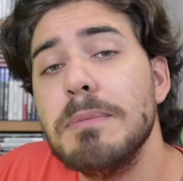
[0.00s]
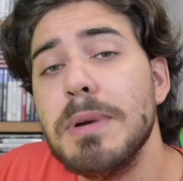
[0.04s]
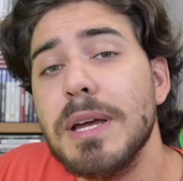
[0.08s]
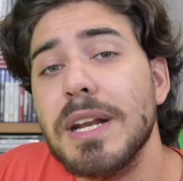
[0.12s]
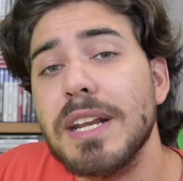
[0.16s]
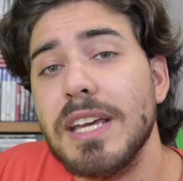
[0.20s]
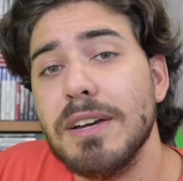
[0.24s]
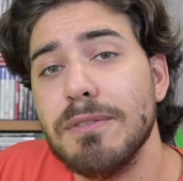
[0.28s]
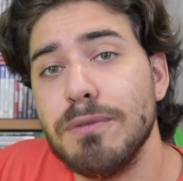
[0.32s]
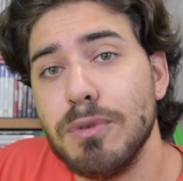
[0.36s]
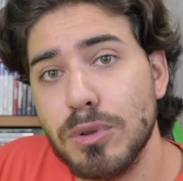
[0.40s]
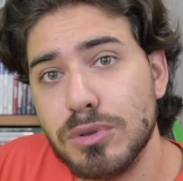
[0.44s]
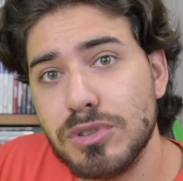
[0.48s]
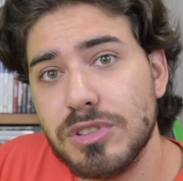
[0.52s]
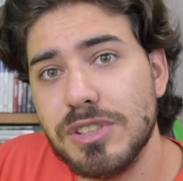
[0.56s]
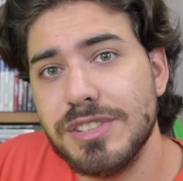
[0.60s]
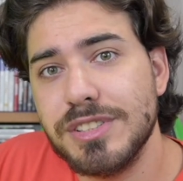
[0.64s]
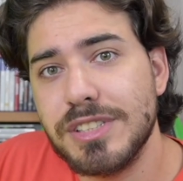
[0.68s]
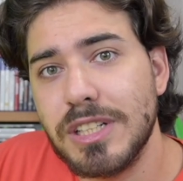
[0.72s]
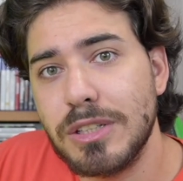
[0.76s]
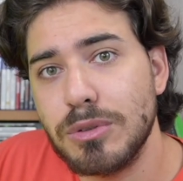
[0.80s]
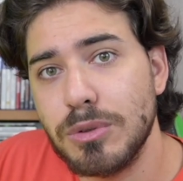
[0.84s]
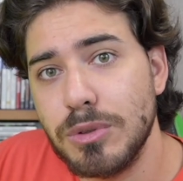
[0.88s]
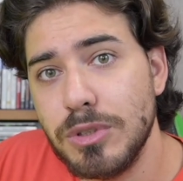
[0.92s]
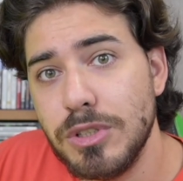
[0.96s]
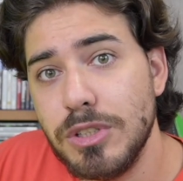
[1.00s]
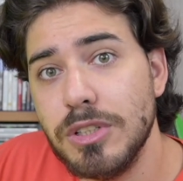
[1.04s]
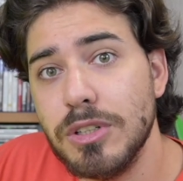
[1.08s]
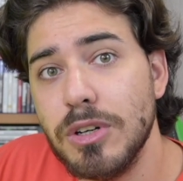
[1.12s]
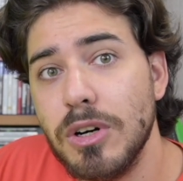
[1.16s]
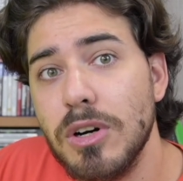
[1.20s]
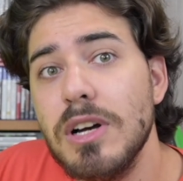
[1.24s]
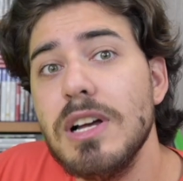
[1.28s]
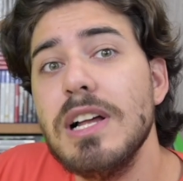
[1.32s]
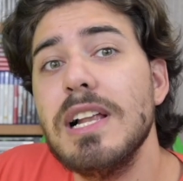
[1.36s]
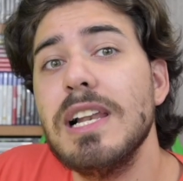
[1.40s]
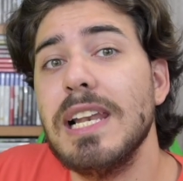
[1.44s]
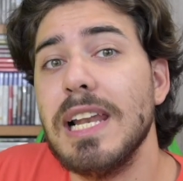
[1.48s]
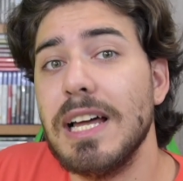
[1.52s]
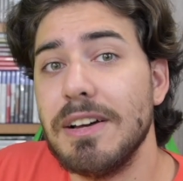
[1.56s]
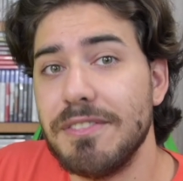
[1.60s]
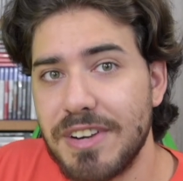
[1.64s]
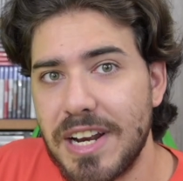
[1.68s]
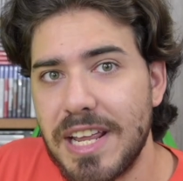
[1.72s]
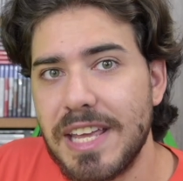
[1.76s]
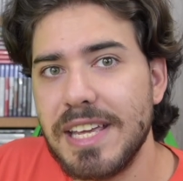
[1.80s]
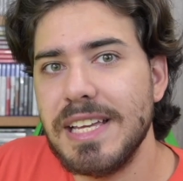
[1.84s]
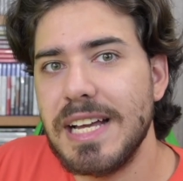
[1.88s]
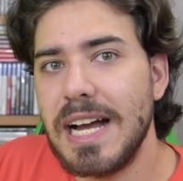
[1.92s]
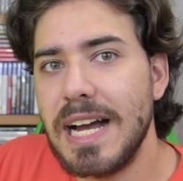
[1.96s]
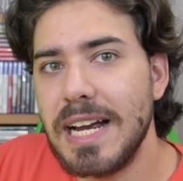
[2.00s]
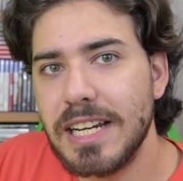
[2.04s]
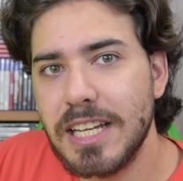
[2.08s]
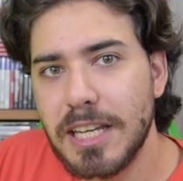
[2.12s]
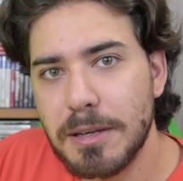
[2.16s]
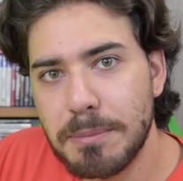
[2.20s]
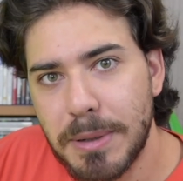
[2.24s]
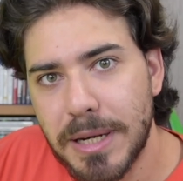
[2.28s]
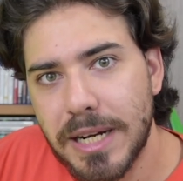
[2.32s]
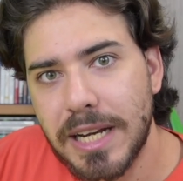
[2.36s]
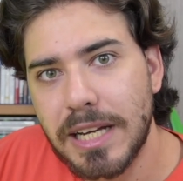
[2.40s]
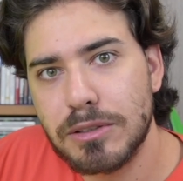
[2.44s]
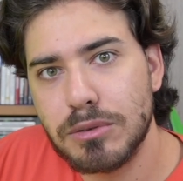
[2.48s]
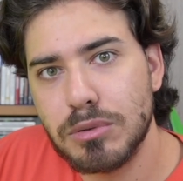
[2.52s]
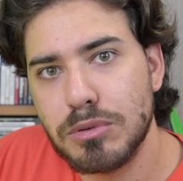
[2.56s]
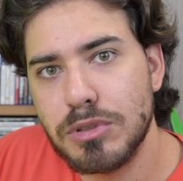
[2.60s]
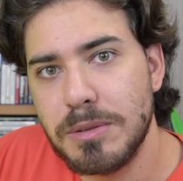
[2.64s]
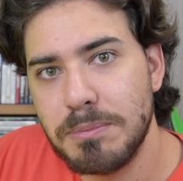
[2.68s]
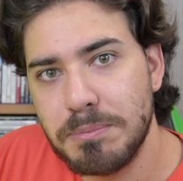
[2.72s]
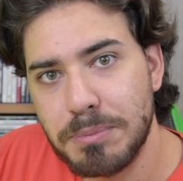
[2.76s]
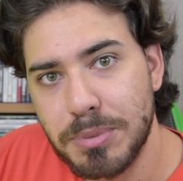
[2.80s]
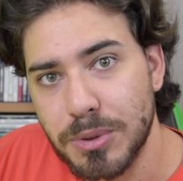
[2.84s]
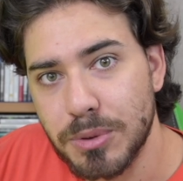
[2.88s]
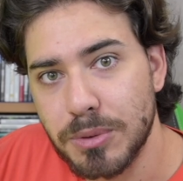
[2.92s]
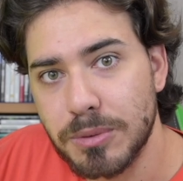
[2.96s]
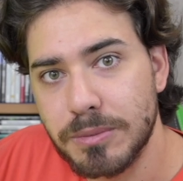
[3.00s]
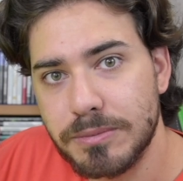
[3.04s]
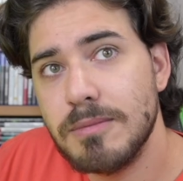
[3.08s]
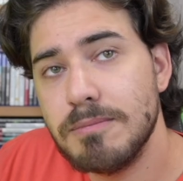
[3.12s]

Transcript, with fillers: Perché fossi stato io, l'avrei anche pagato di più.